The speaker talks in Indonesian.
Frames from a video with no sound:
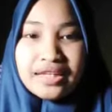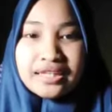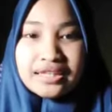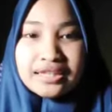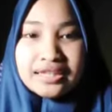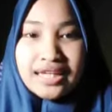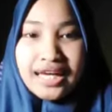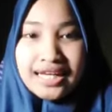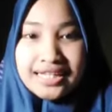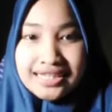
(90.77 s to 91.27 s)

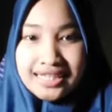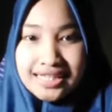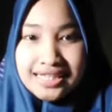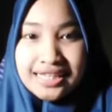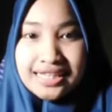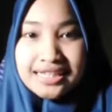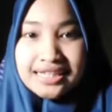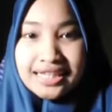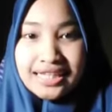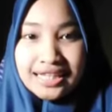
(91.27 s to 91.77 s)
e,
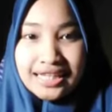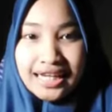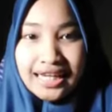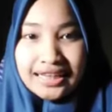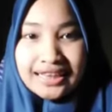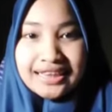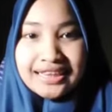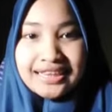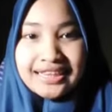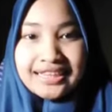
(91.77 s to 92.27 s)
akses
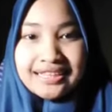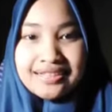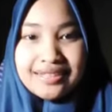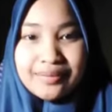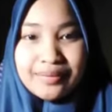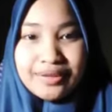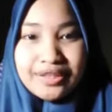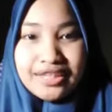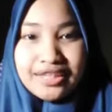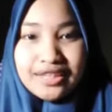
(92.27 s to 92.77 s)
internet
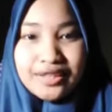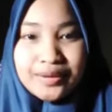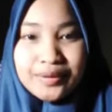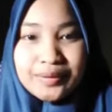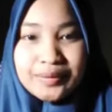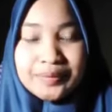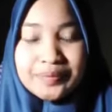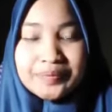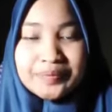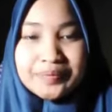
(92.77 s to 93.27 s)
seperti
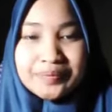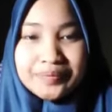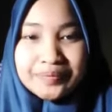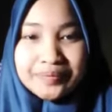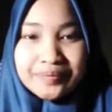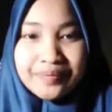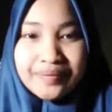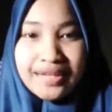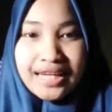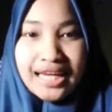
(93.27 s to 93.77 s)
itu.
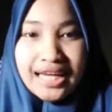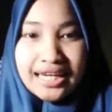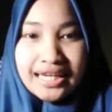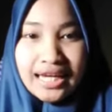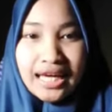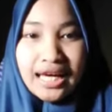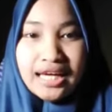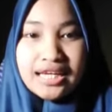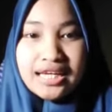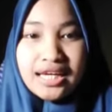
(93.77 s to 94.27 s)

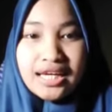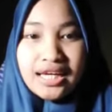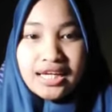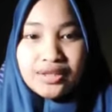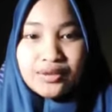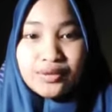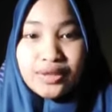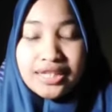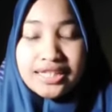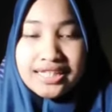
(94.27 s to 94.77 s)
Nah,
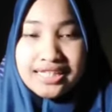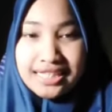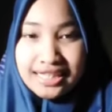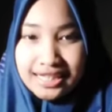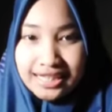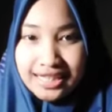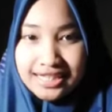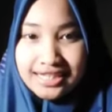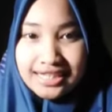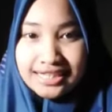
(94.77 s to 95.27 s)
itu tadi
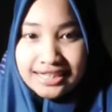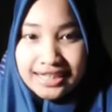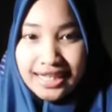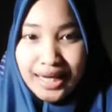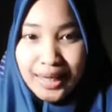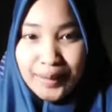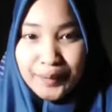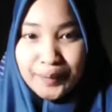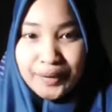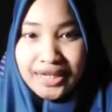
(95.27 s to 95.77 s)
sekilas
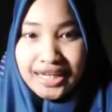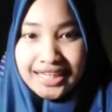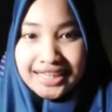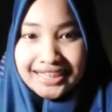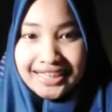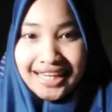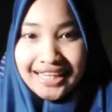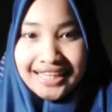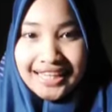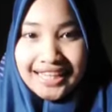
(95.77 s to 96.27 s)
tentang
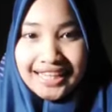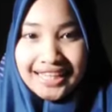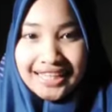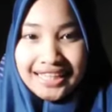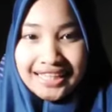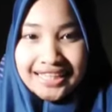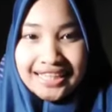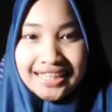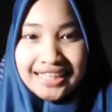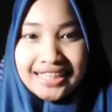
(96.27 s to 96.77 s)
pengertian
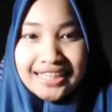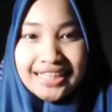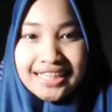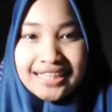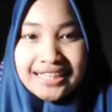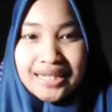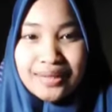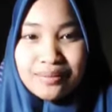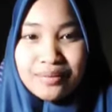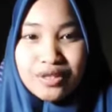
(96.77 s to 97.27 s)
e-learning.
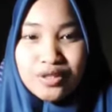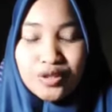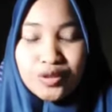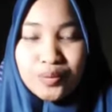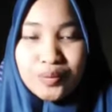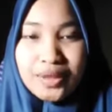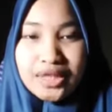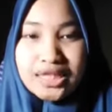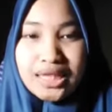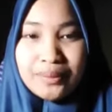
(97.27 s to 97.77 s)
Kita
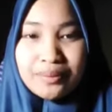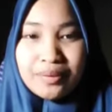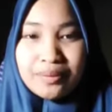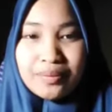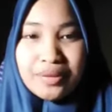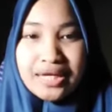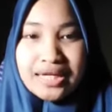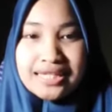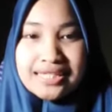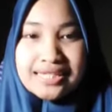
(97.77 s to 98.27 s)
masuk pada
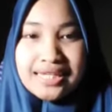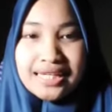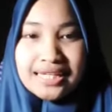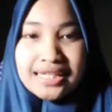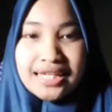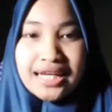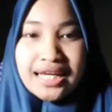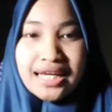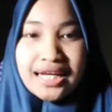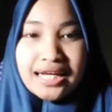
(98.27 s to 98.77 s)
pembahasan
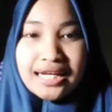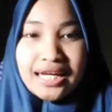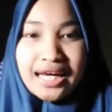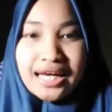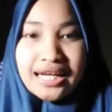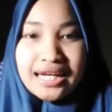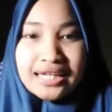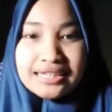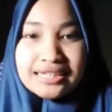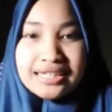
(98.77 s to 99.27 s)

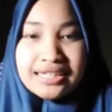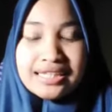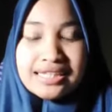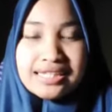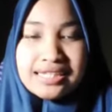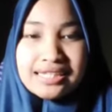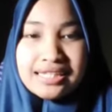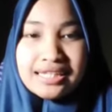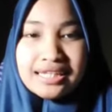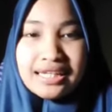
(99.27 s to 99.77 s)

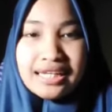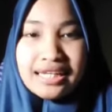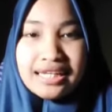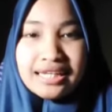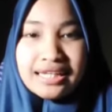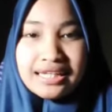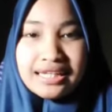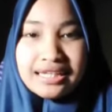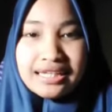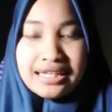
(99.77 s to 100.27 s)
karakteristik
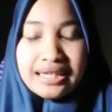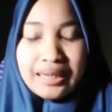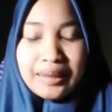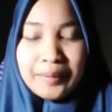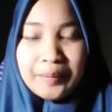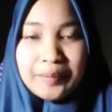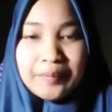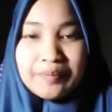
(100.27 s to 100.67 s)
e-learning.